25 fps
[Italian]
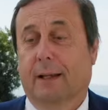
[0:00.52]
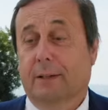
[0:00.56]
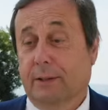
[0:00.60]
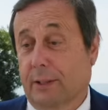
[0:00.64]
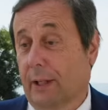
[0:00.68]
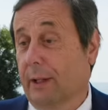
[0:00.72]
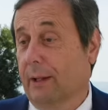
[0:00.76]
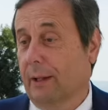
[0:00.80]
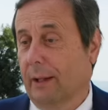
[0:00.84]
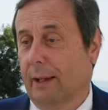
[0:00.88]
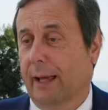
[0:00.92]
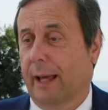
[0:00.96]

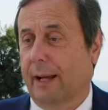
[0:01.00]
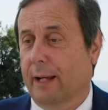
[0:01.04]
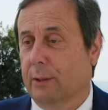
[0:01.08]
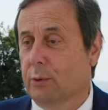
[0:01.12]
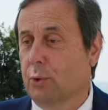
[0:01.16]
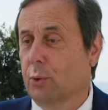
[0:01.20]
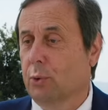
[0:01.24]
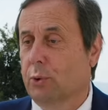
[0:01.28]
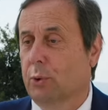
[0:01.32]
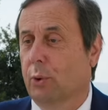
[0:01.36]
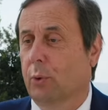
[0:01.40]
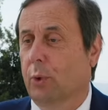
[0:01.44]
Sì, era
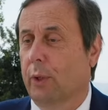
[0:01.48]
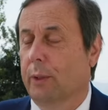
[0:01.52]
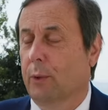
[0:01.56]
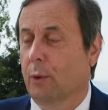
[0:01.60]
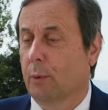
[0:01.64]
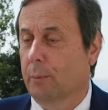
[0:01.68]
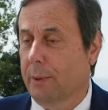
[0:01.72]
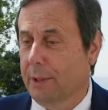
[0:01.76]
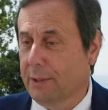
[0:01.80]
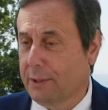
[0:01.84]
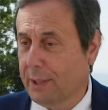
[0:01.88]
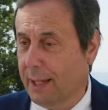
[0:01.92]
giusto
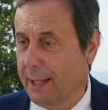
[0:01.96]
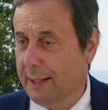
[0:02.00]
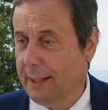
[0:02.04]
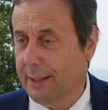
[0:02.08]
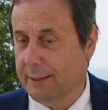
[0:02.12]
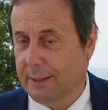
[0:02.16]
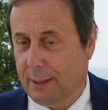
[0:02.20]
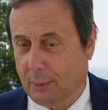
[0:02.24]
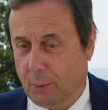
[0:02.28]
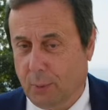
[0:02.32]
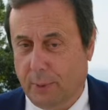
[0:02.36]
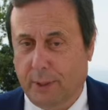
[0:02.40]

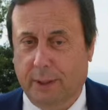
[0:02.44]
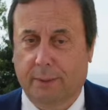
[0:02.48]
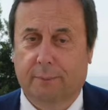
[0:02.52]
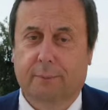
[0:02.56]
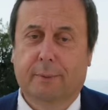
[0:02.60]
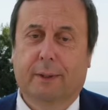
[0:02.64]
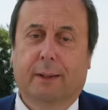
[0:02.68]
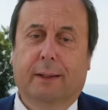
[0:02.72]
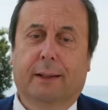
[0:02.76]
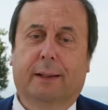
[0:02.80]
ricominciare da qui,